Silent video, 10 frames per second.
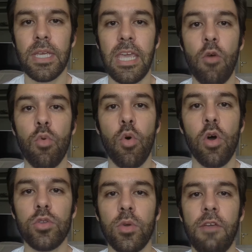que é um
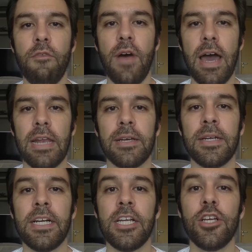conto que fala
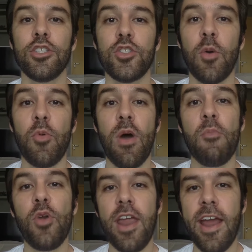sobre uma
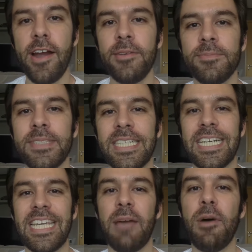mulher
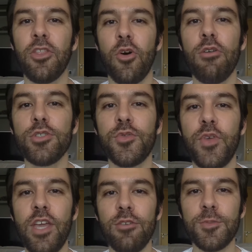que abandona os
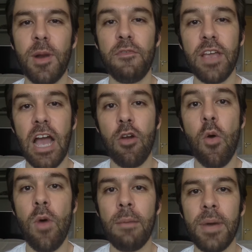filhos para ficar com
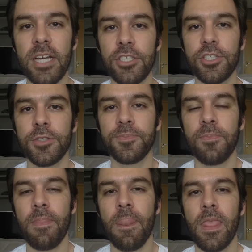um amante.
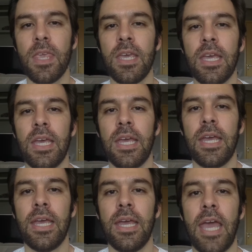
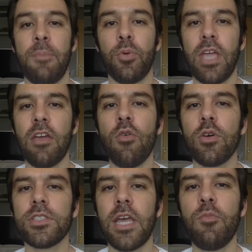É, e por que, que eu
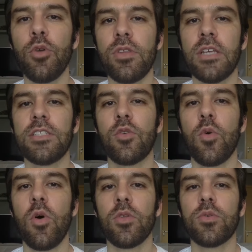gostei muito desse
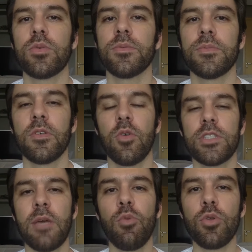conto?
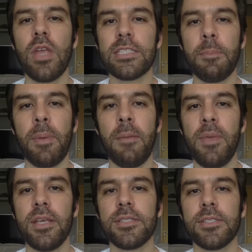Gostei muito dessa
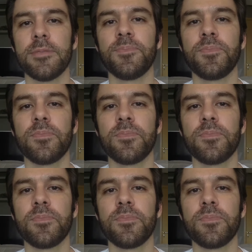premissa?